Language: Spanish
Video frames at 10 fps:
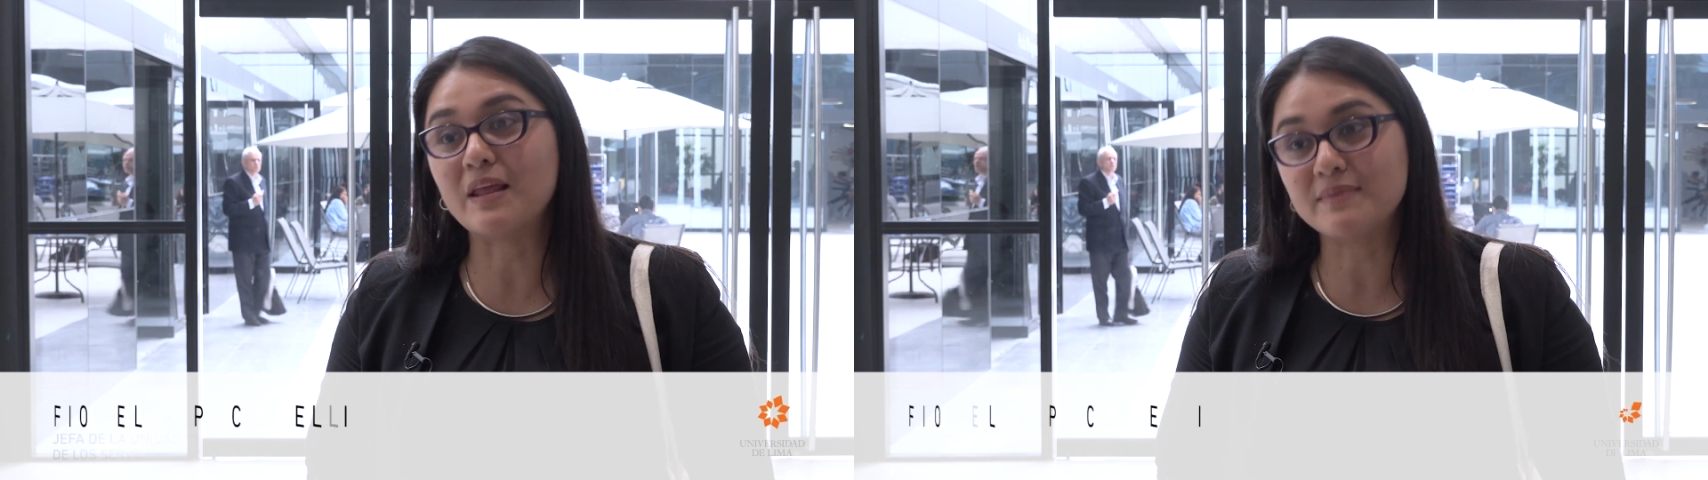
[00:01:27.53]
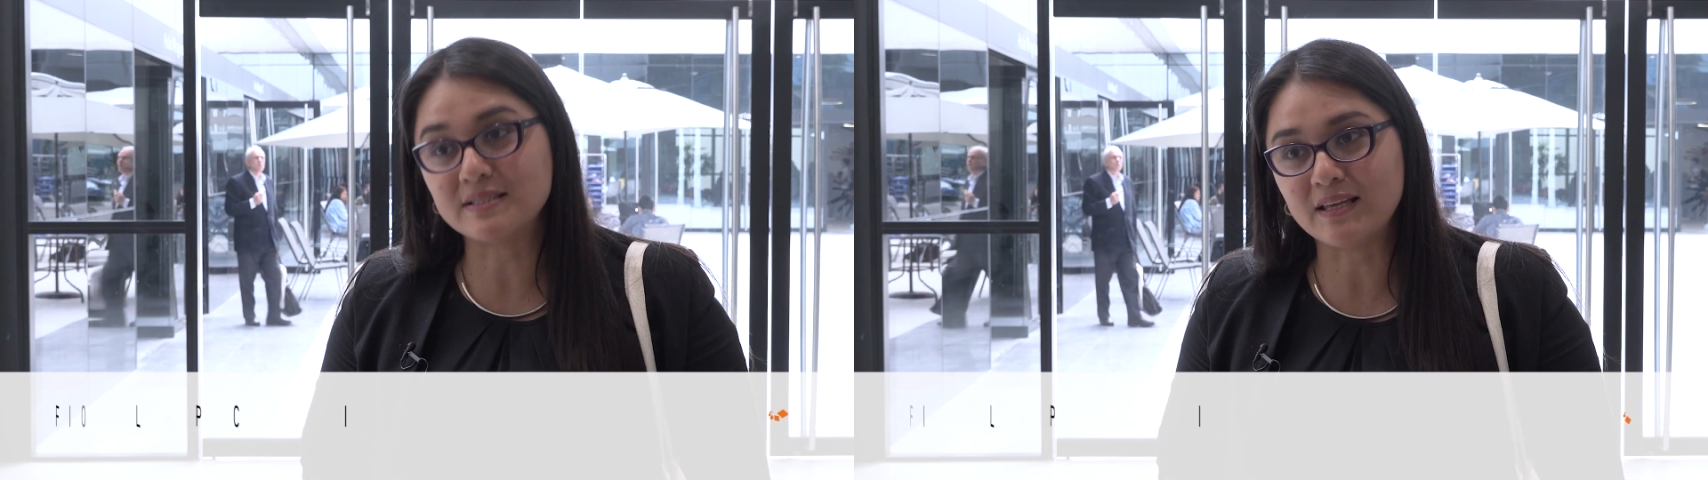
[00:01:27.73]

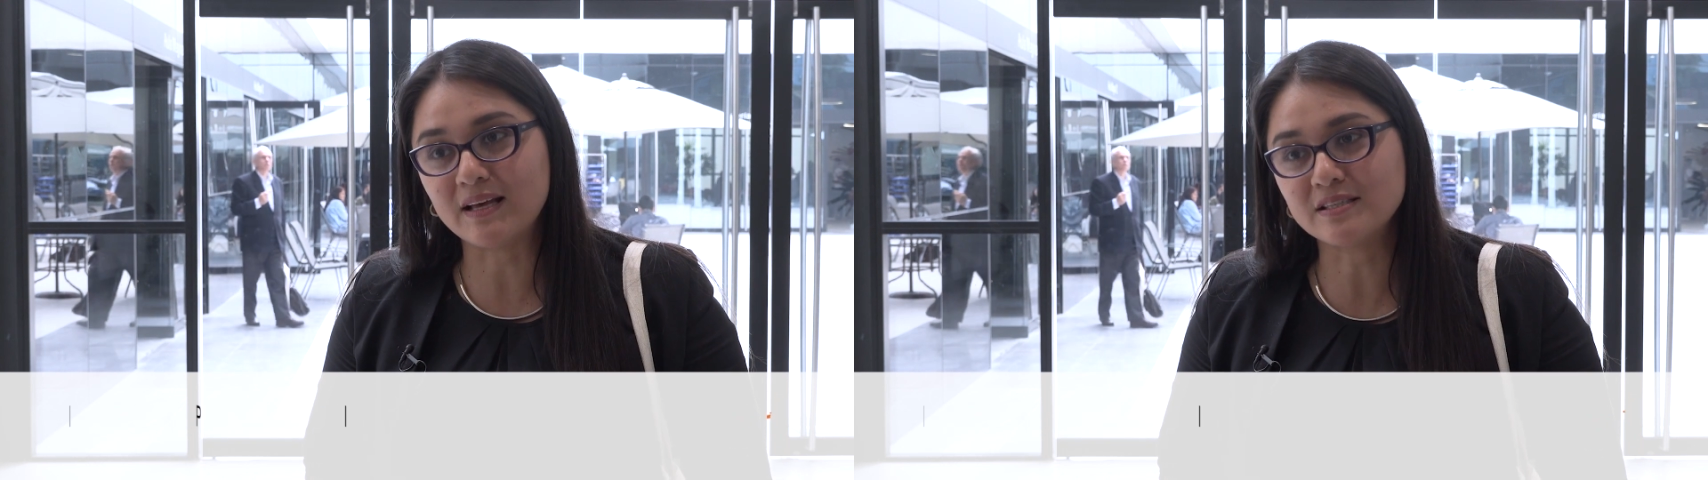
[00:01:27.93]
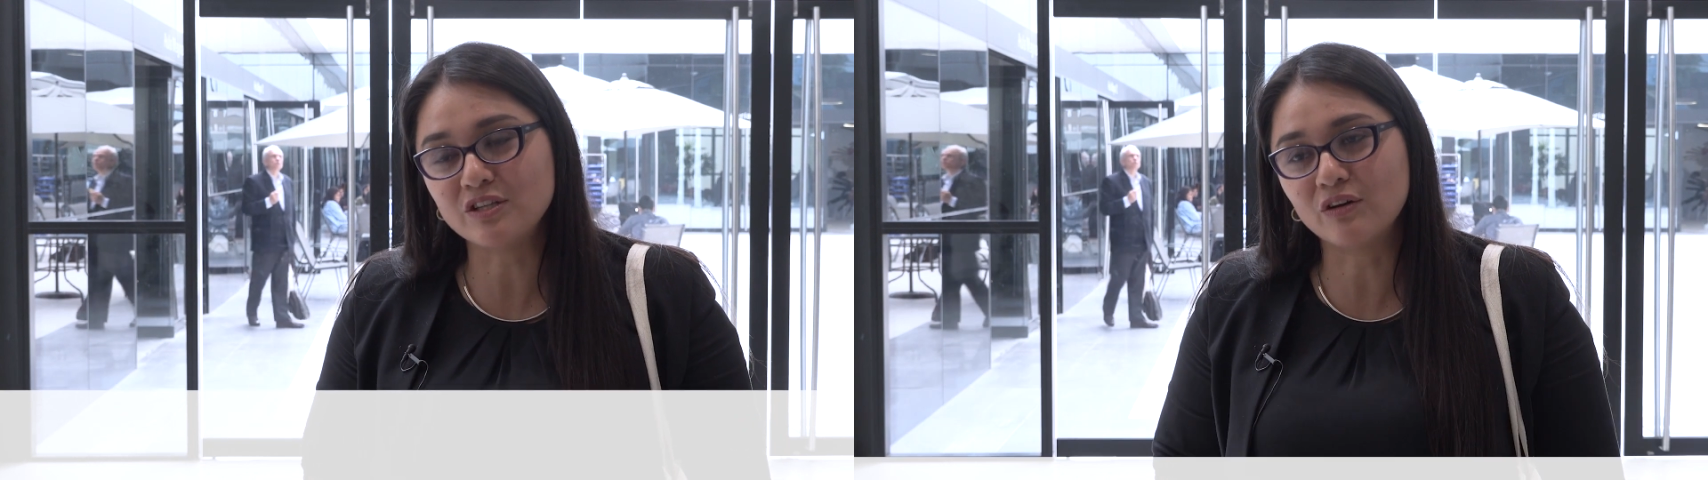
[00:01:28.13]
la
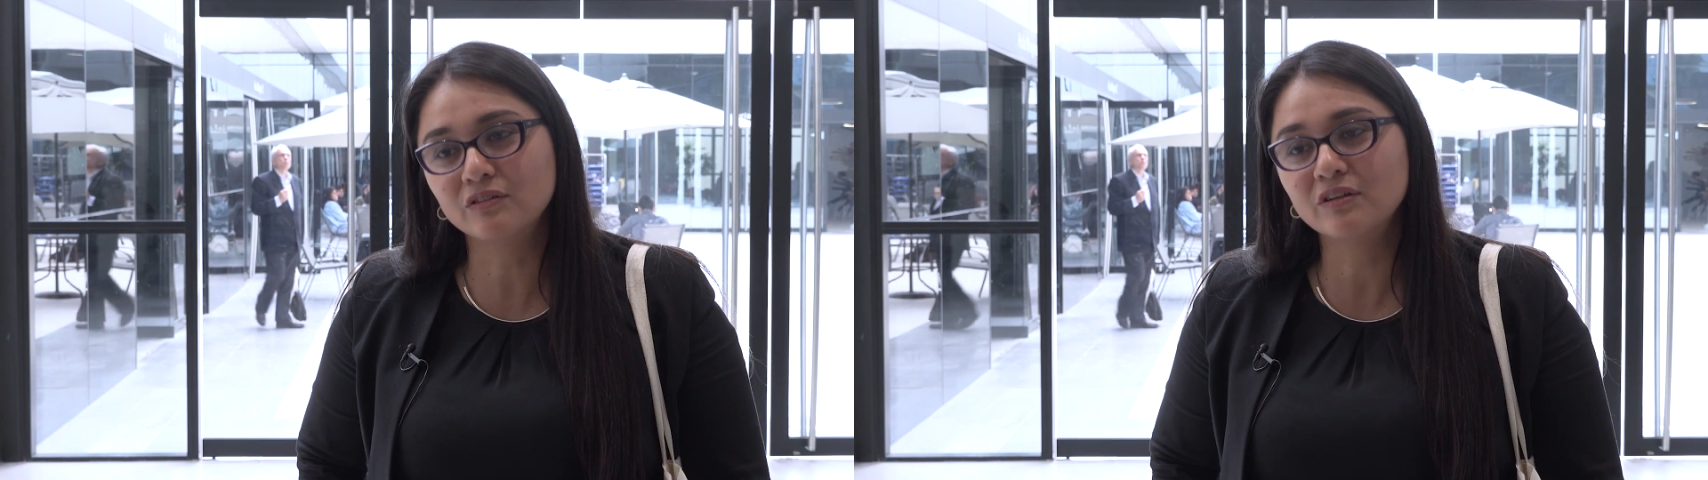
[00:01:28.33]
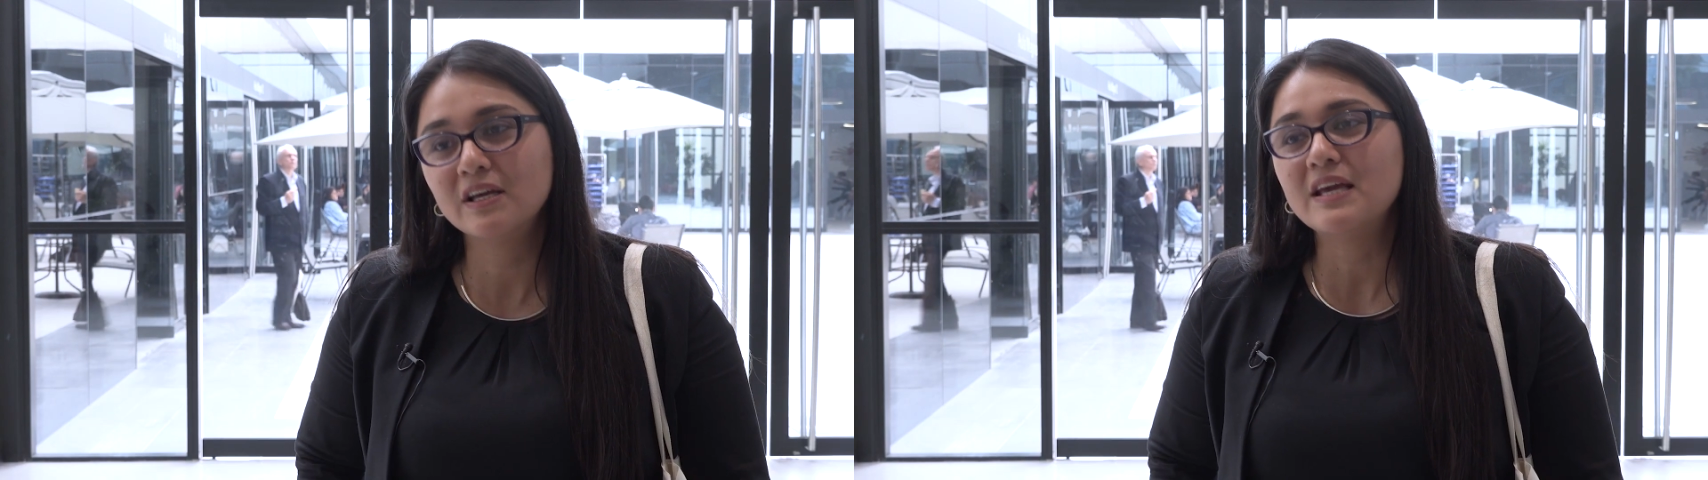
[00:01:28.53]

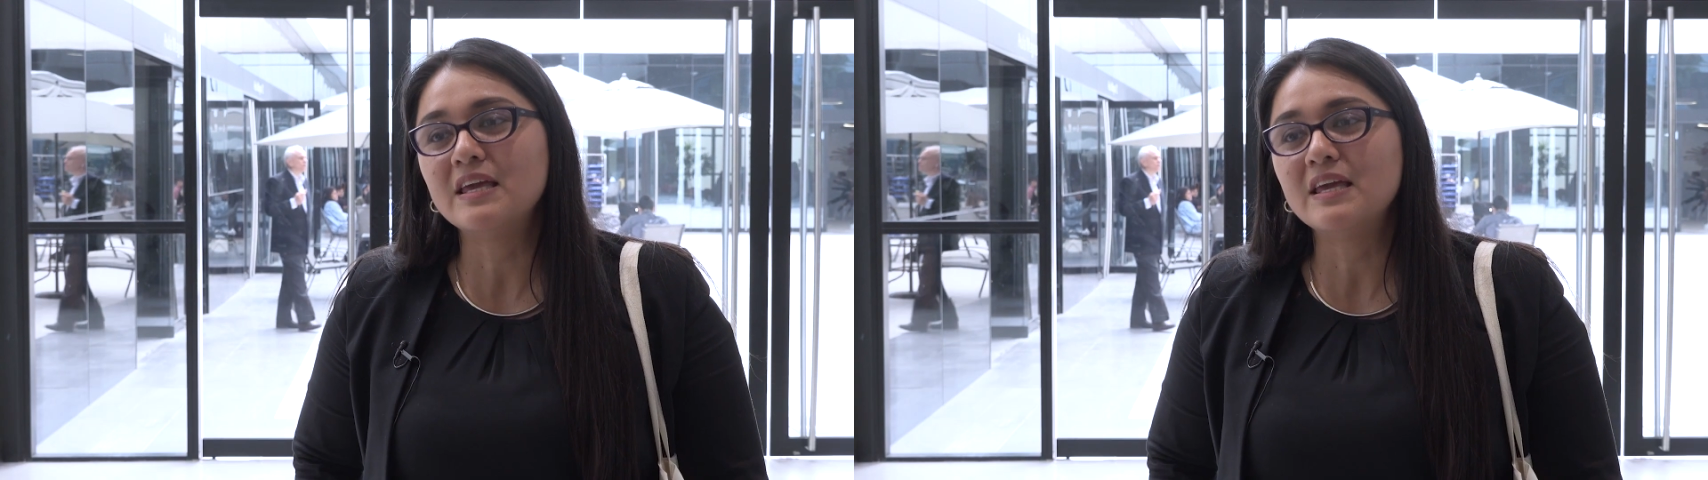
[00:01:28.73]
investigación